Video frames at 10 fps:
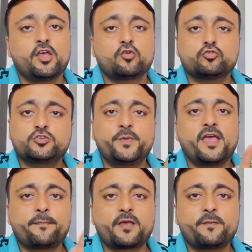कुछ भी
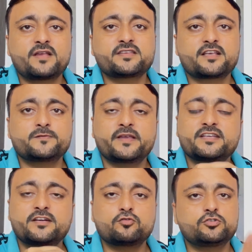आपके पास एक्स वाई
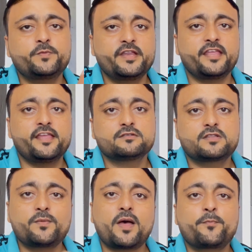जेड कुछ भी नहीं है
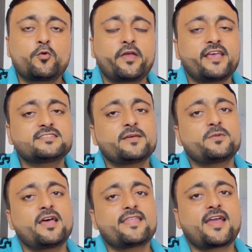तब आपको कैसे
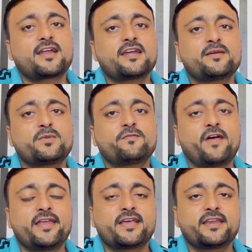अपना आधार कार्ड नंबर
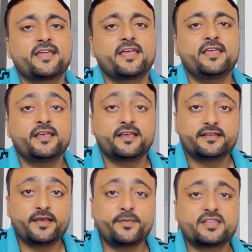फाइंड करना है
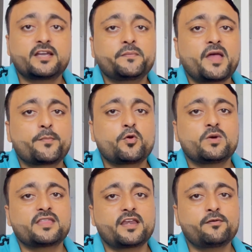ये मेथड मैं आपको
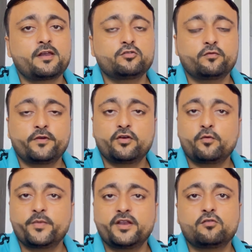बताने वाला हूँ तो वीडियो को
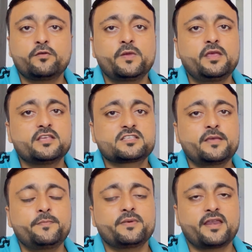बिल्कुल भी
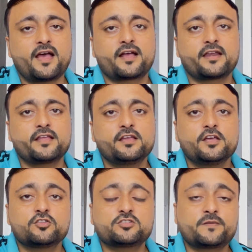स्किप ना करें
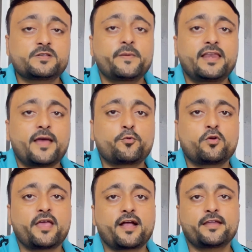तो सबसे पहले आपको
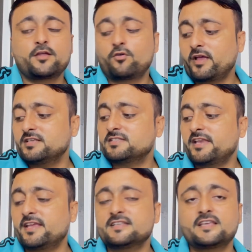क्या करना होगा इस
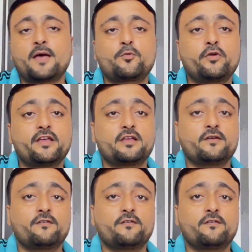तरीके से आपको एक